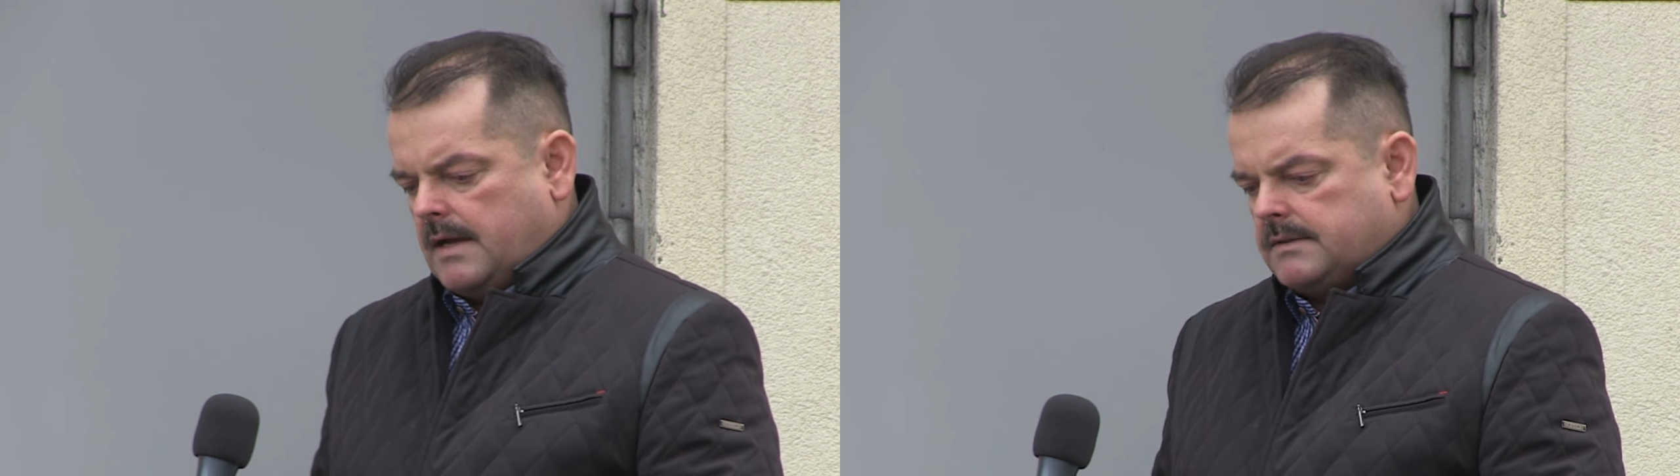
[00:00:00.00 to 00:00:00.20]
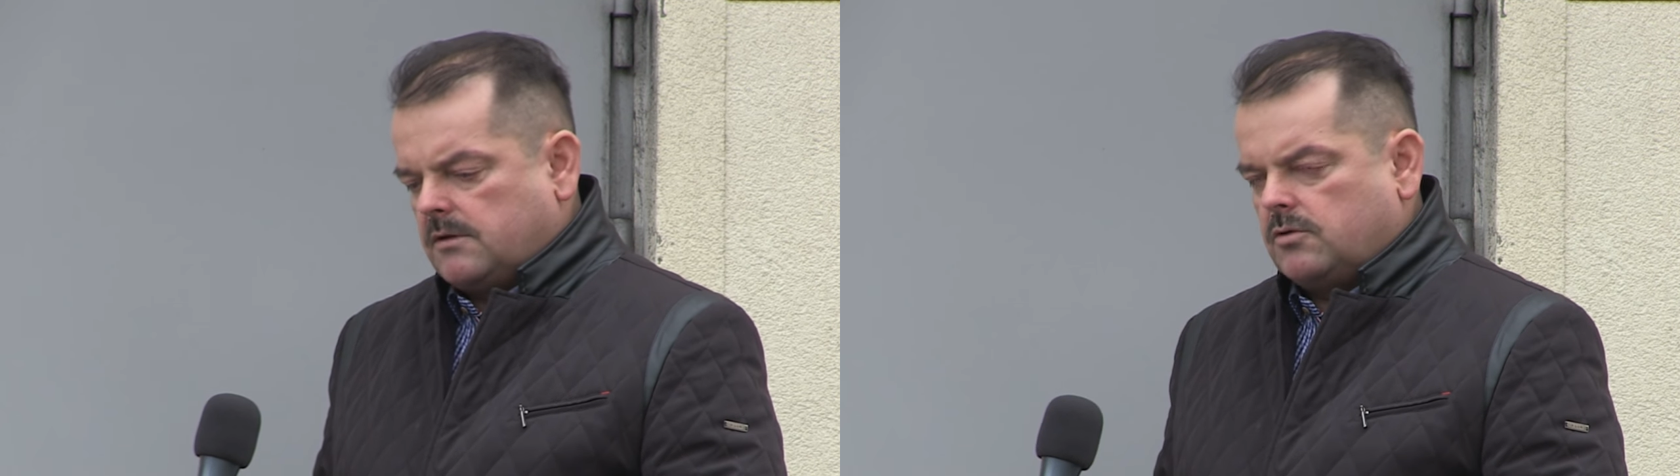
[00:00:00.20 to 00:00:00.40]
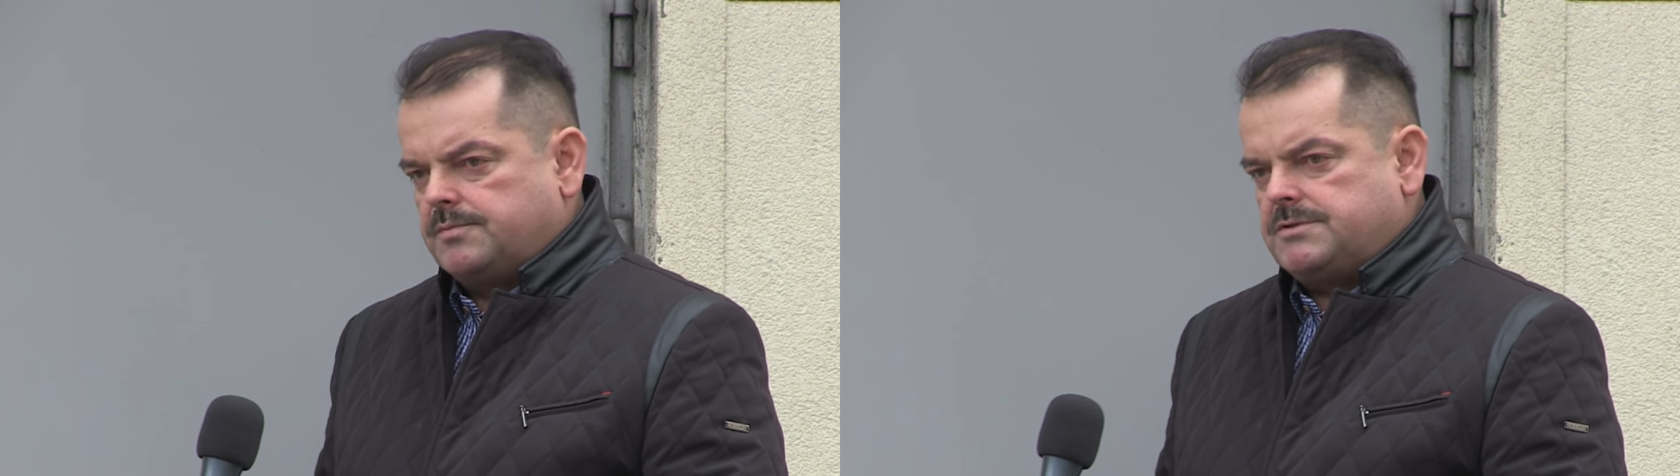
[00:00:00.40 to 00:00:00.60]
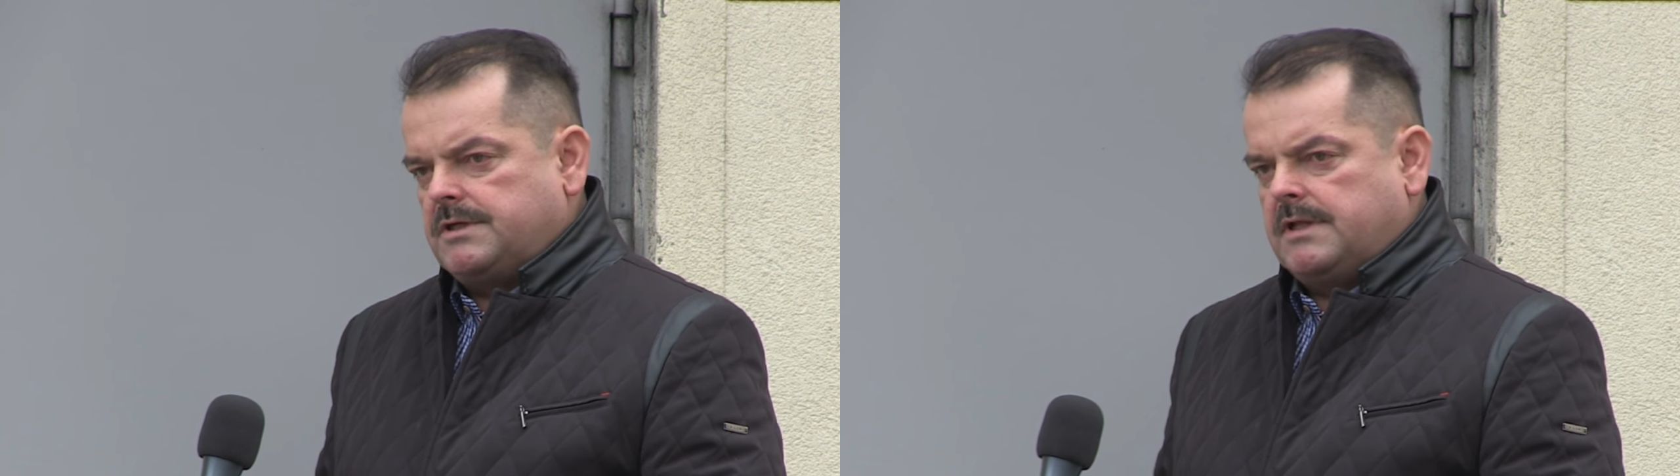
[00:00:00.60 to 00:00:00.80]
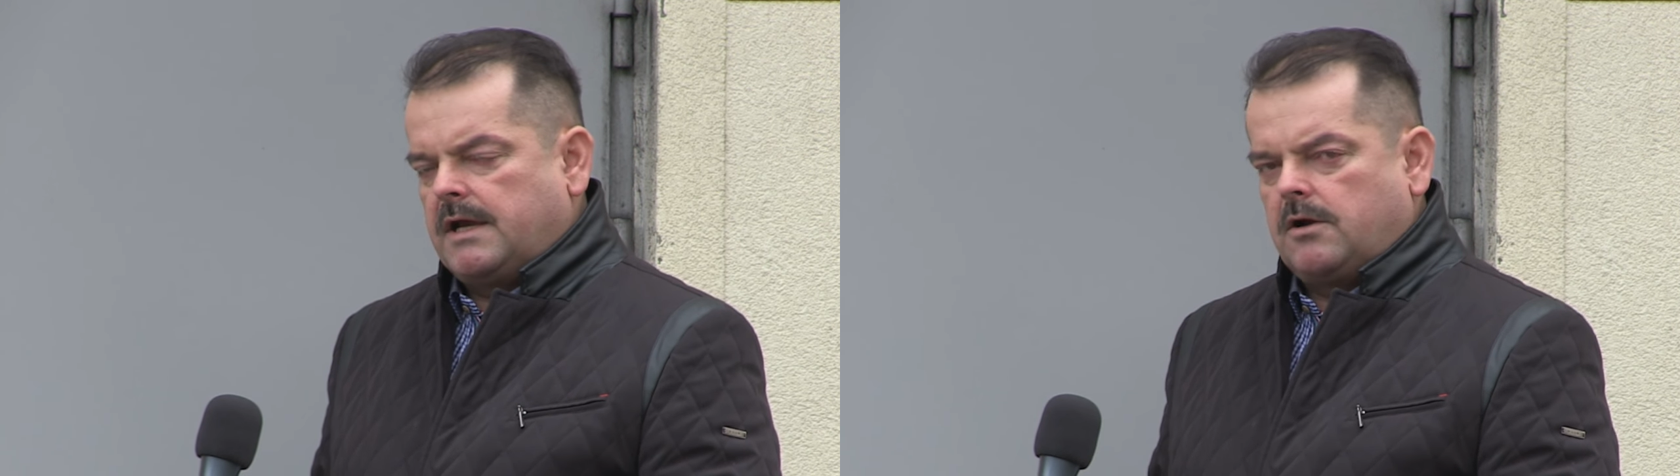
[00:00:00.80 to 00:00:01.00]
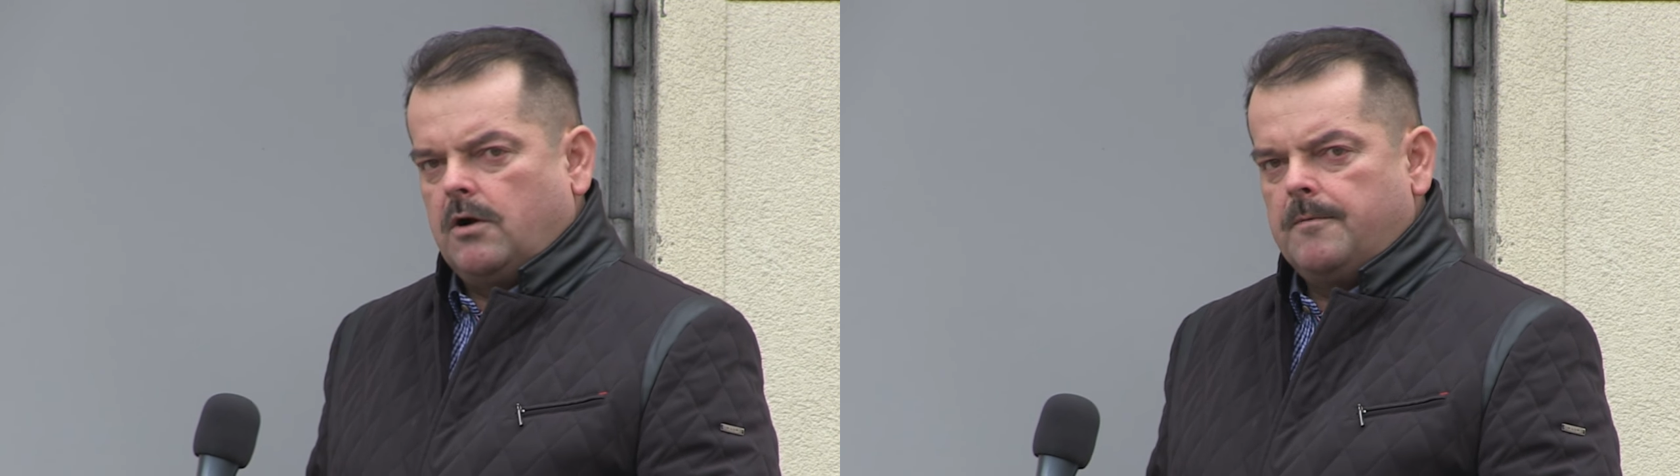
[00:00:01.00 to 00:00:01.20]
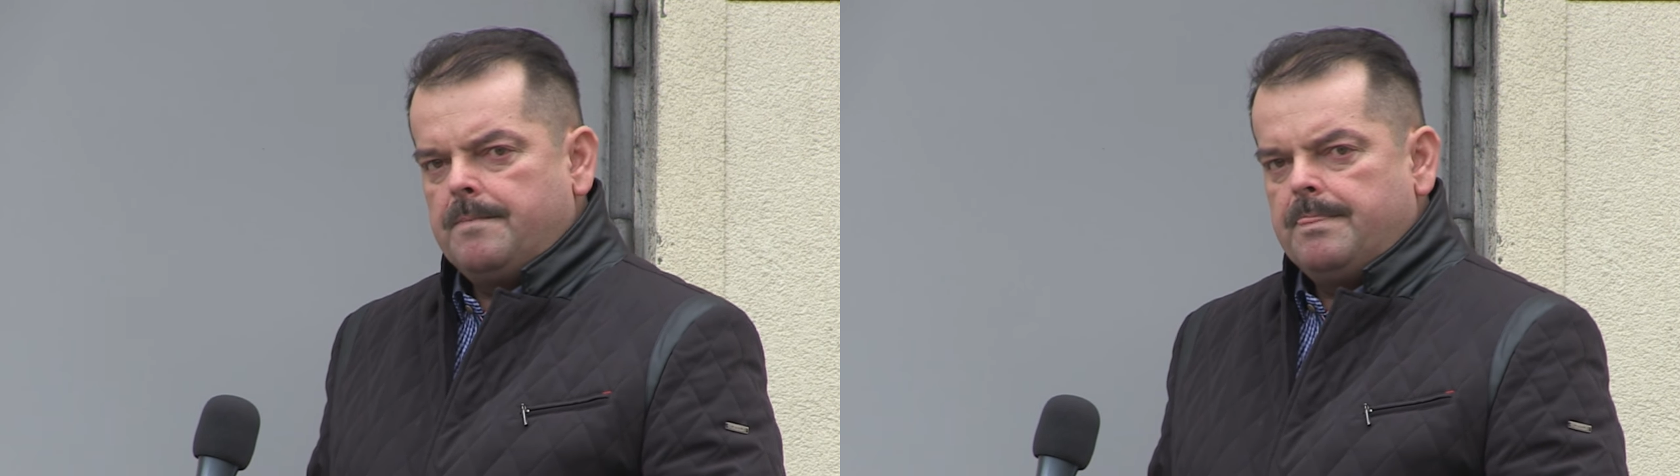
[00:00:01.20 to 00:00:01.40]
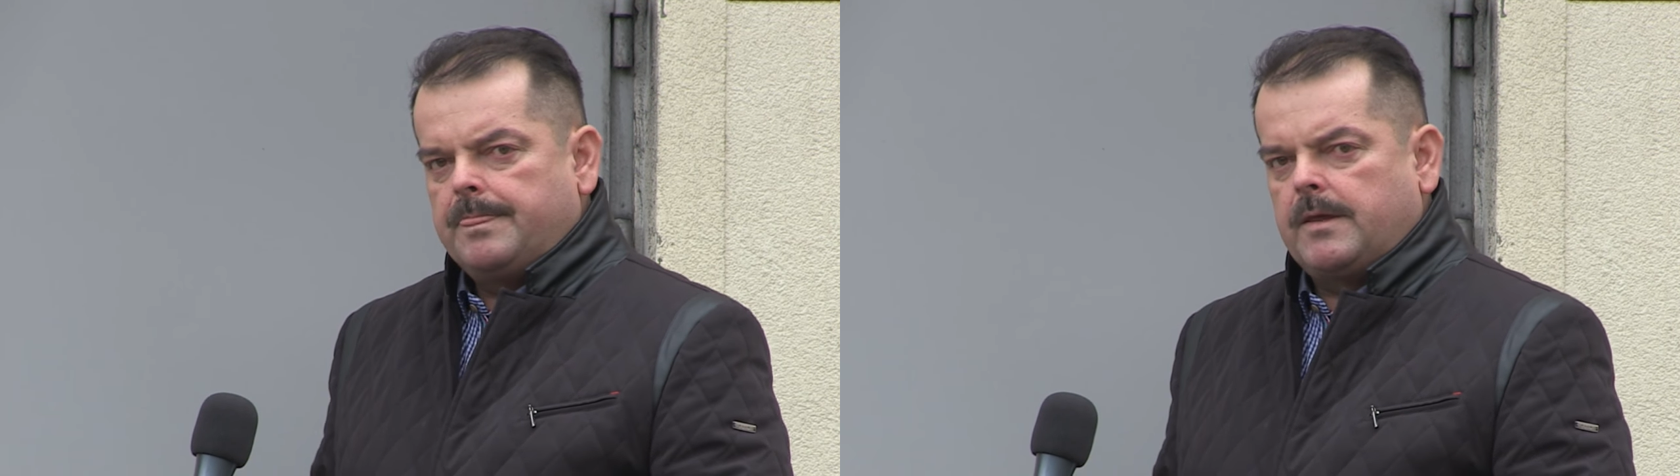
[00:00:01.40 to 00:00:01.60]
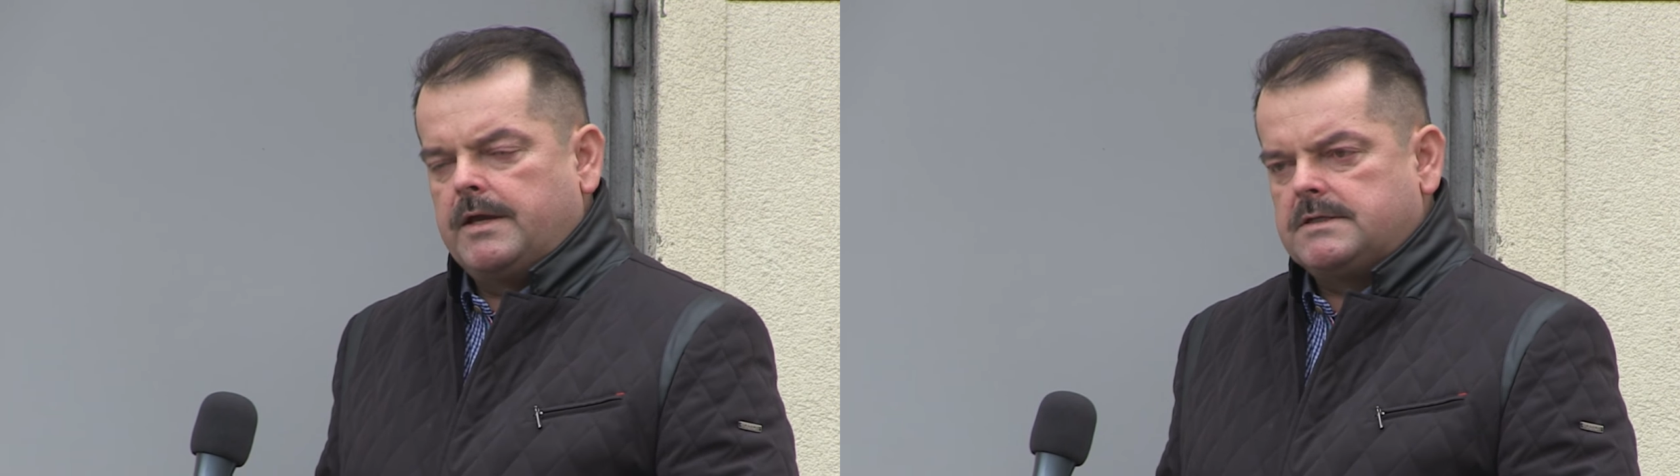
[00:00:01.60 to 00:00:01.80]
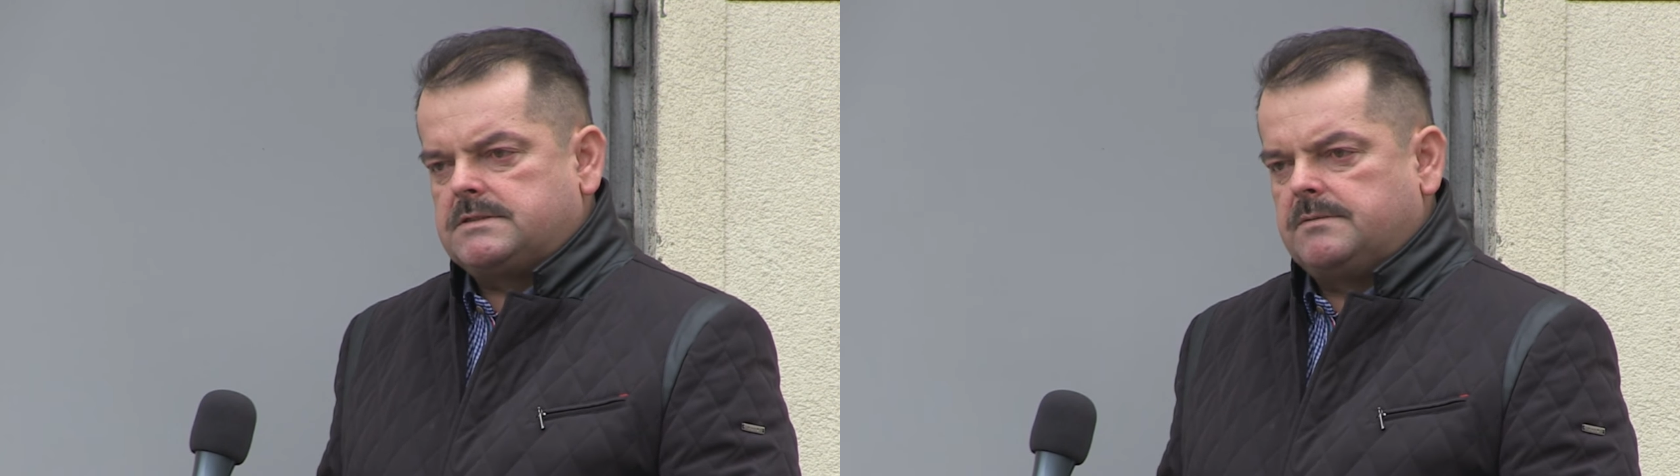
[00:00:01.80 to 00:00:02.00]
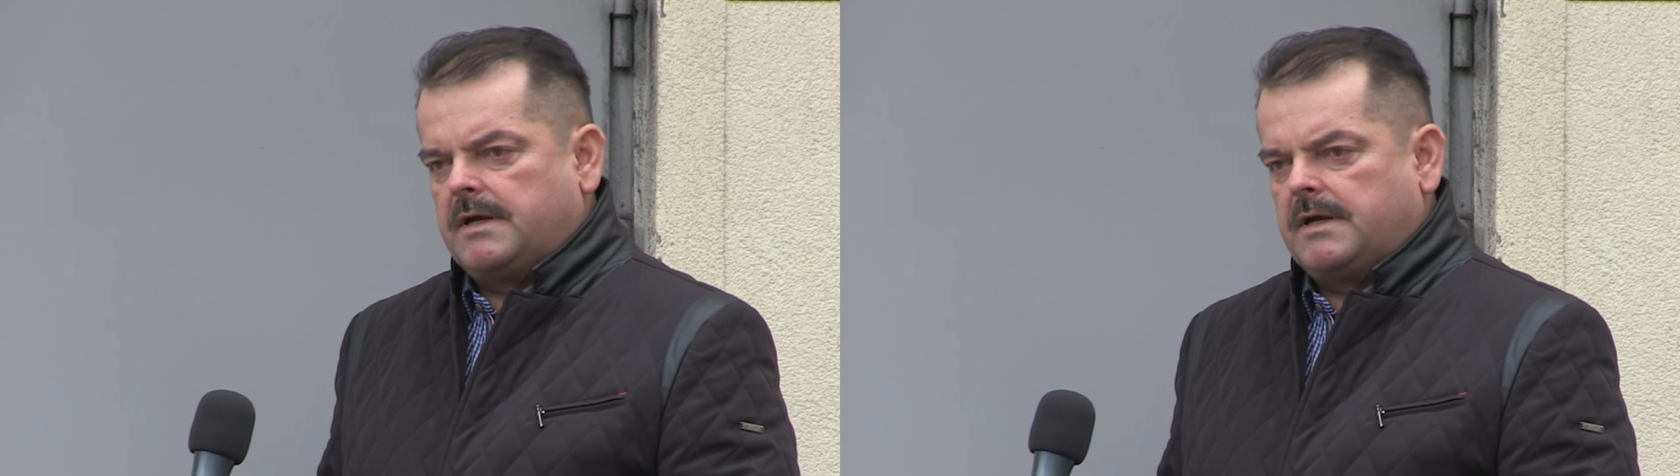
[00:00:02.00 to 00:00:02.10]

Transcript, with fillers: antykorupcyjnego, to jest